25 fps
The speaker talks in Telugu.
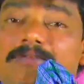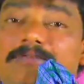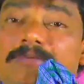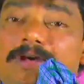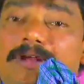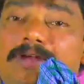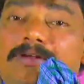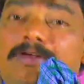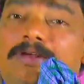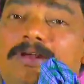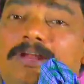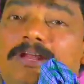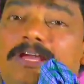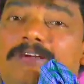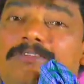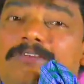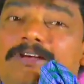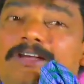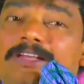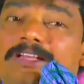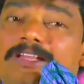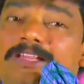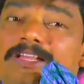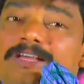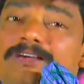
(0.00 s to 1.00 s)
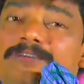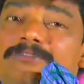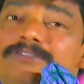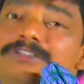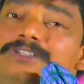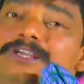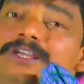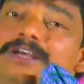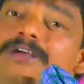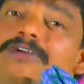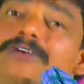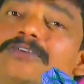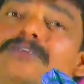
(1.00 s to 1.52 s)
మనలో లేవంటే దేవుడు
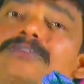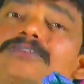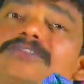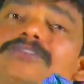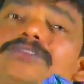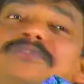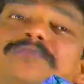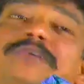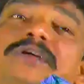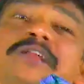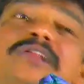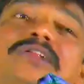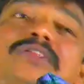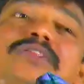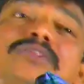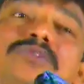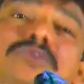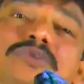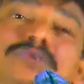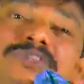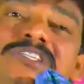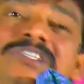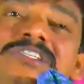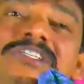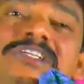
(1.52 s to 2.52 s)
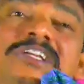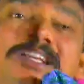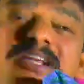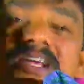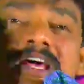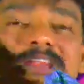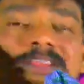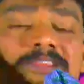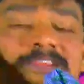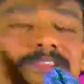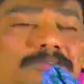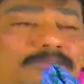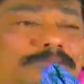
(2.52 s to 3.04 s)
సంఘంలోంచి మనల్ని తోసేసాడని
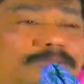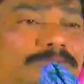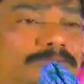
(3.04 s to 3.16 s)
అర్థం